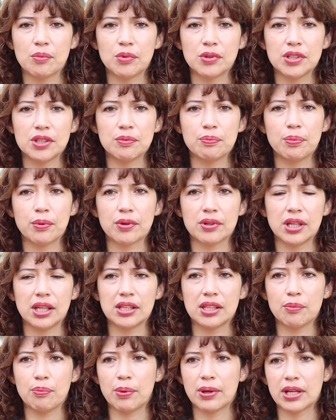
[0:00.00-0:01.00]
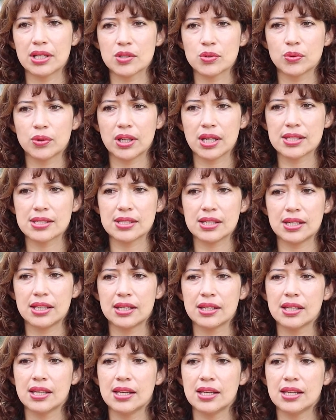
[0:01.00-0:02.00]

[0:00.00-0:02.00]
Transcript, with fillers: muy importante para su quehacer,